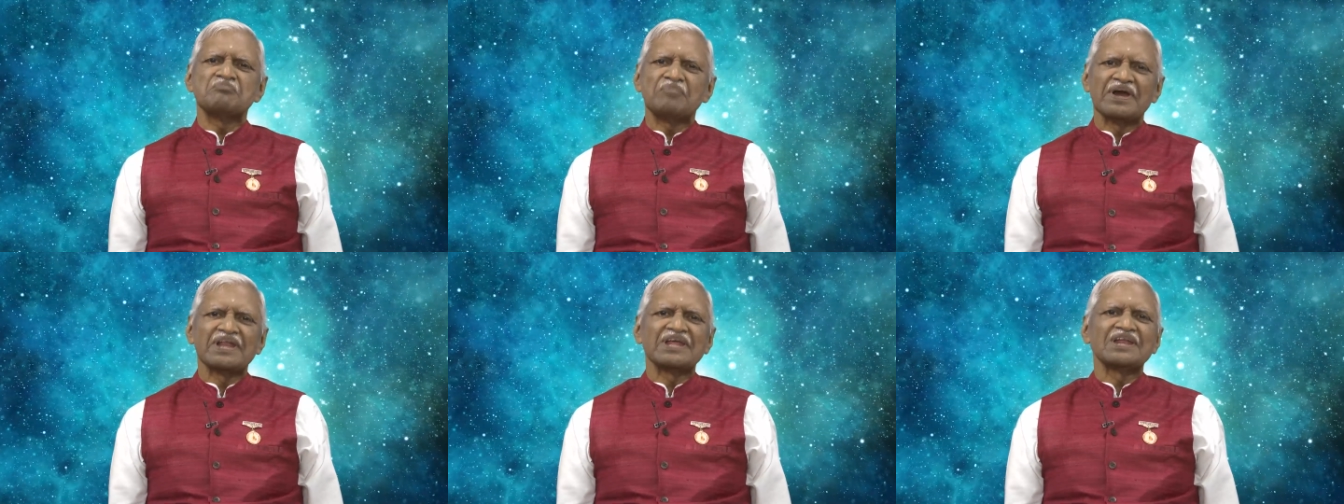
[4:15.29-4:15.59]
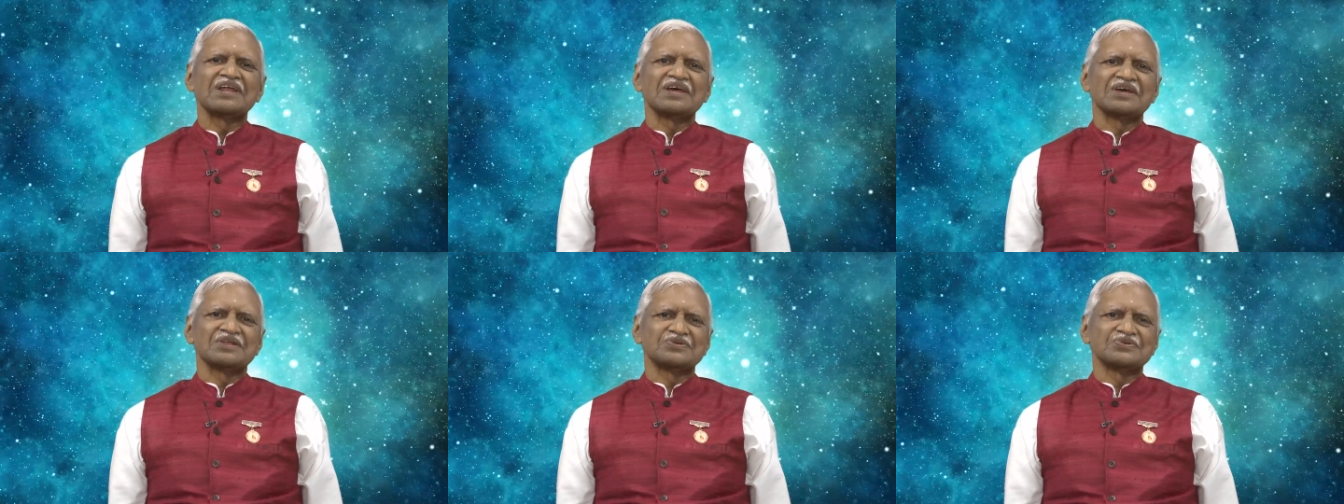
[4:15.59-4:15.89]
పని
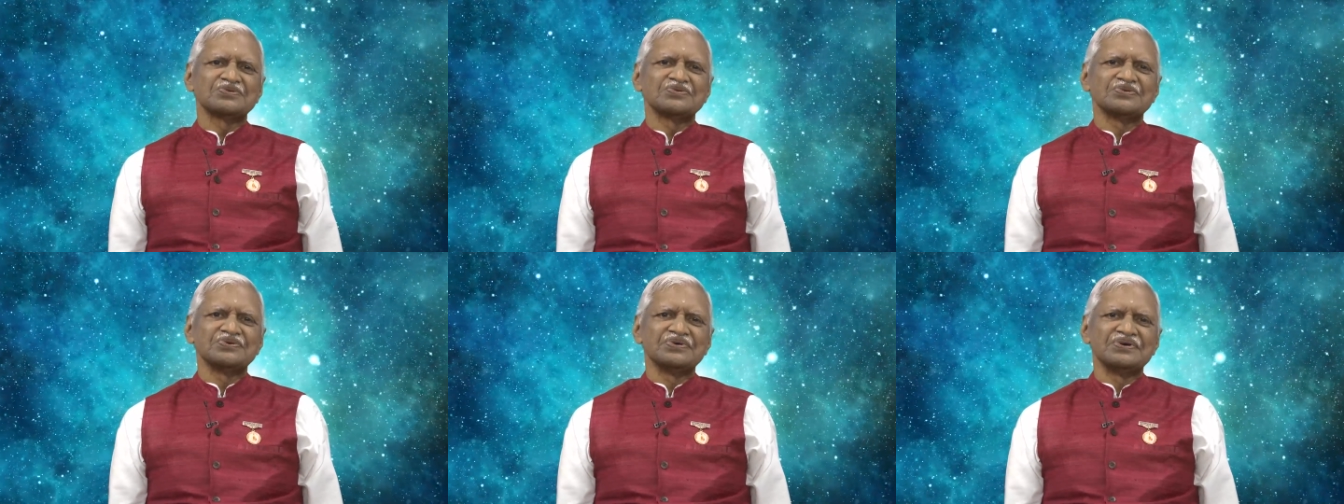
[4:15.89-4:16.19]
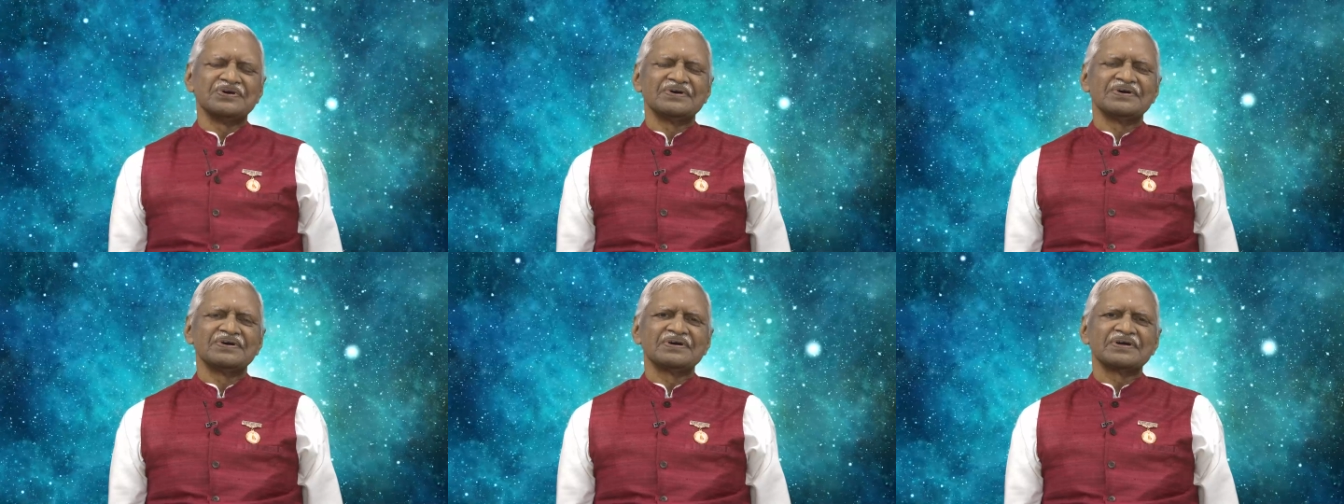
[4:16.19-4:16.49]
లేదు
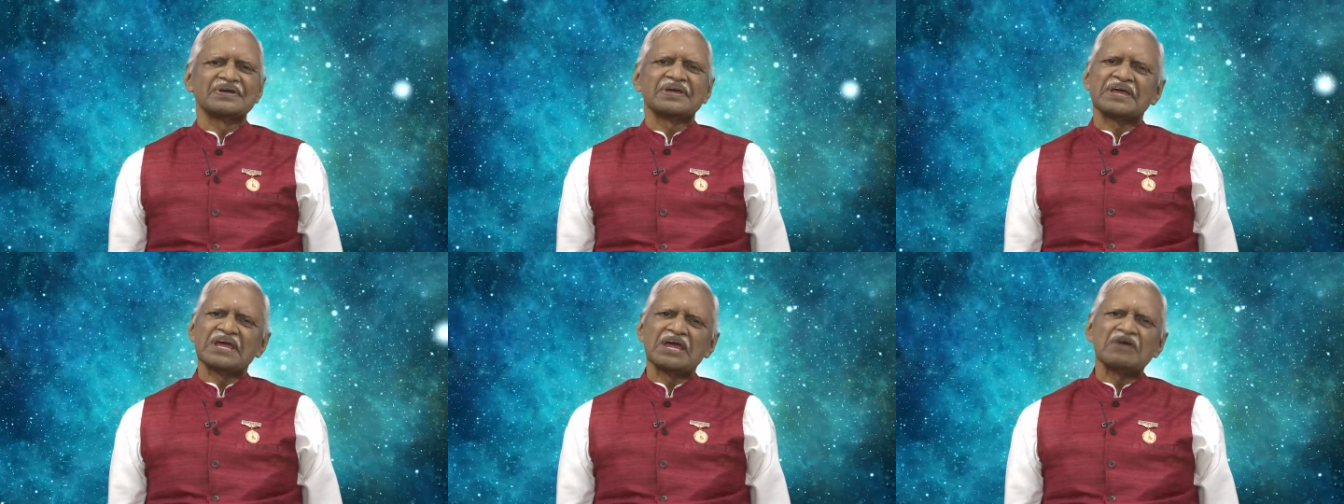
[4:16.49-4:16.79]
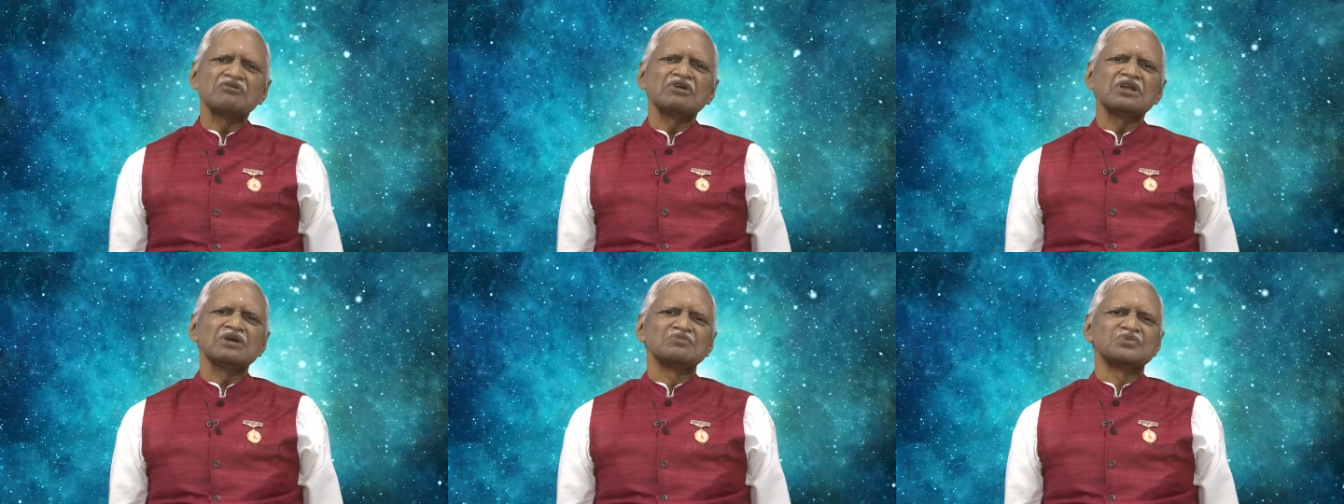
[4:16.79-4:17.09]

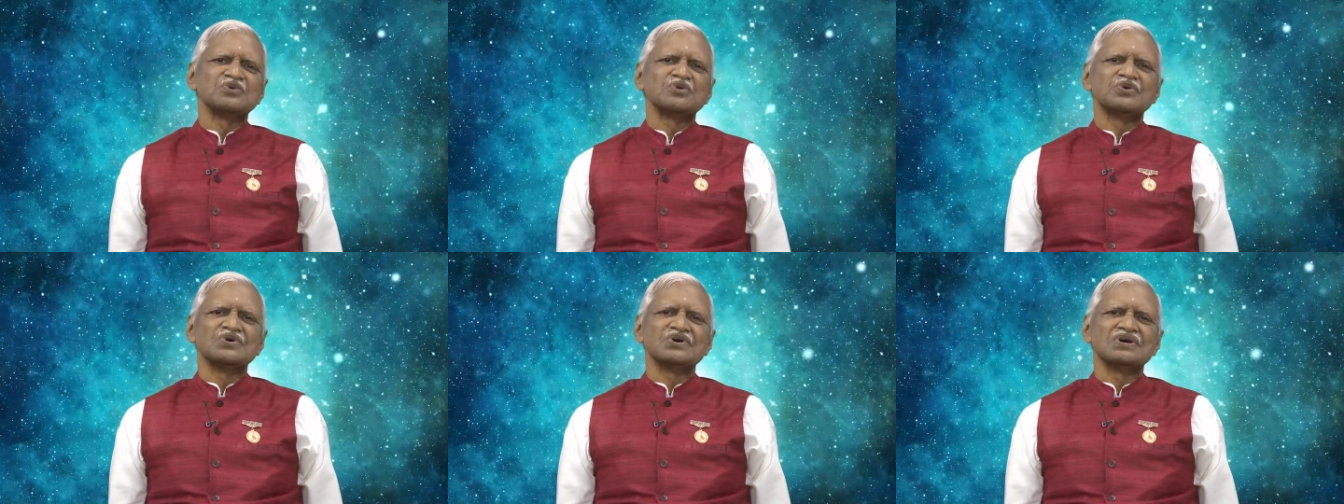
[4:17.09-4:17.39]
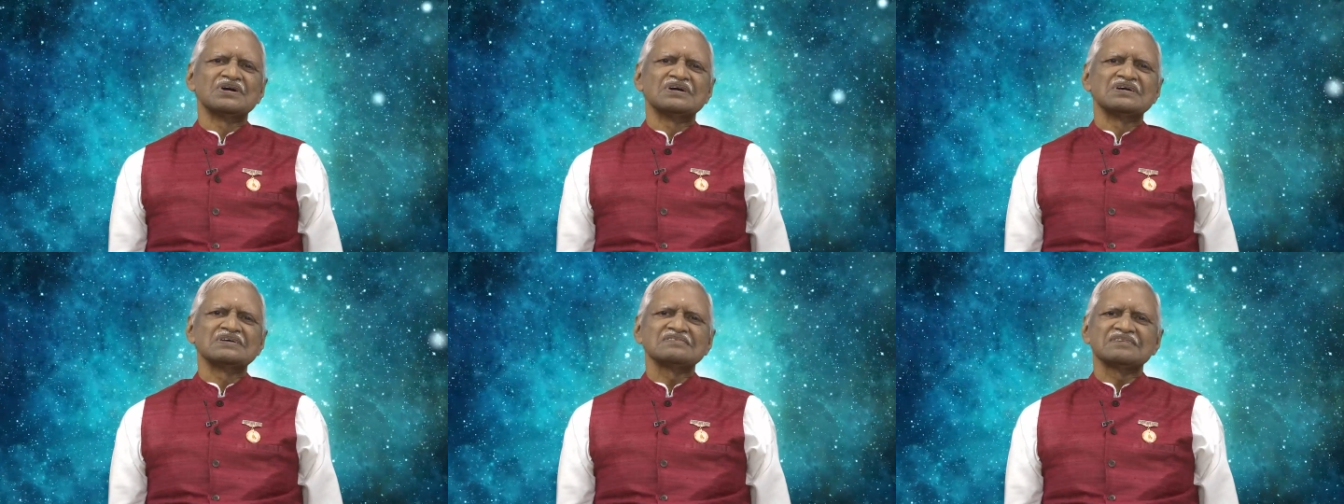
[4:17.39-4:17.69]
కేవలము
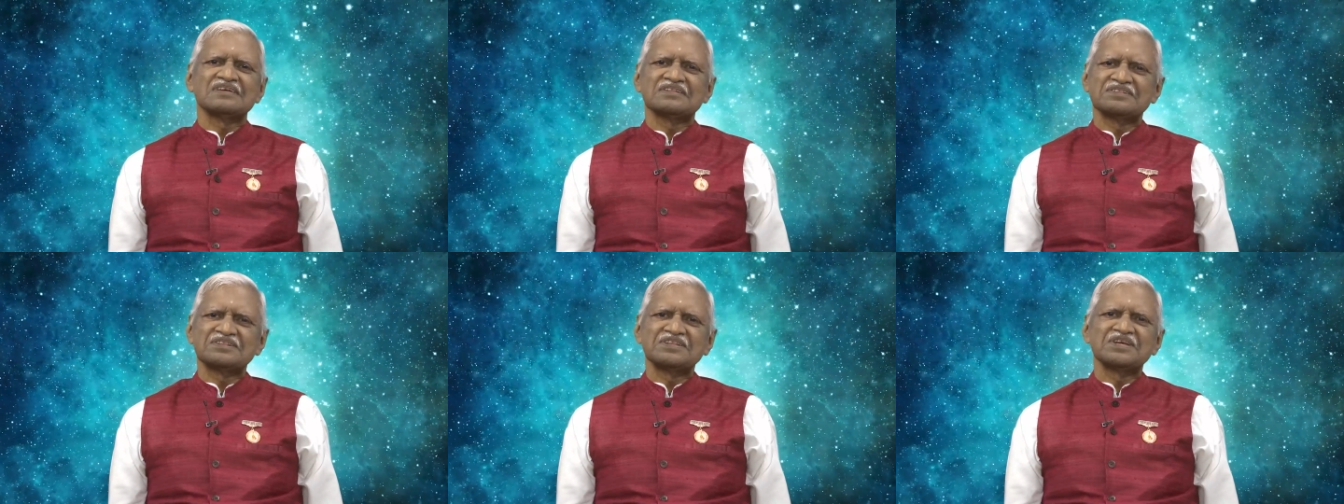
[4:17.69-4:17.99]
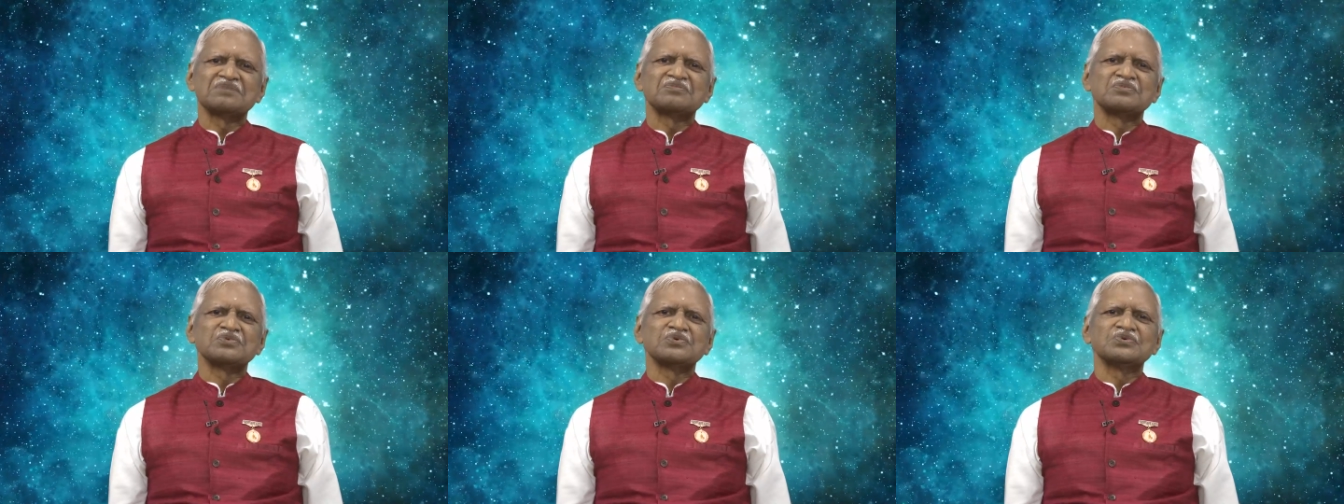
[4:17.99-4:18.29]

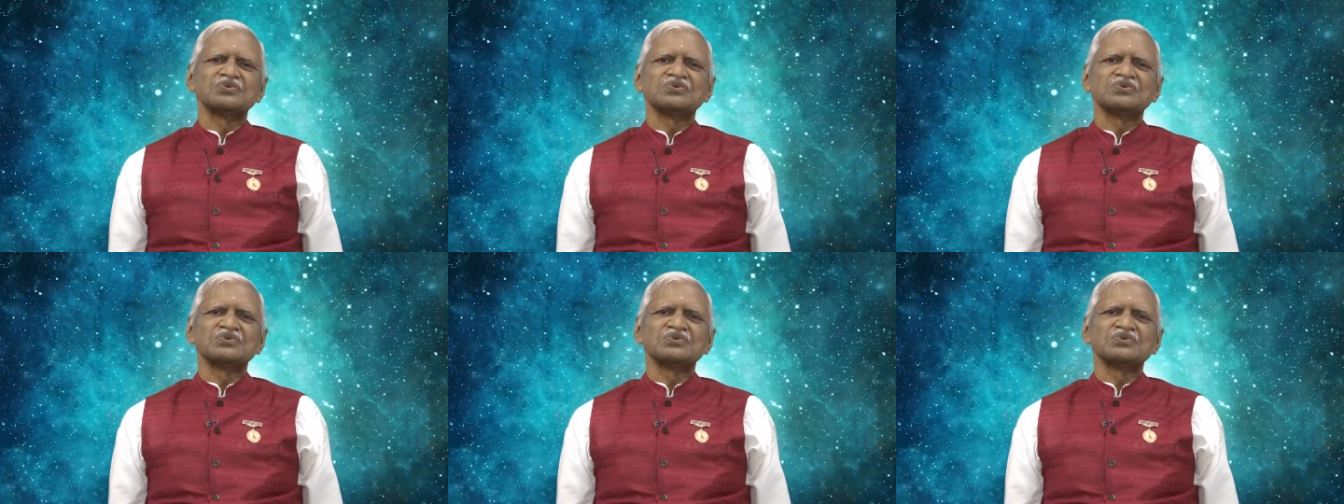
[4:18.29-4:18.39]
సత్యము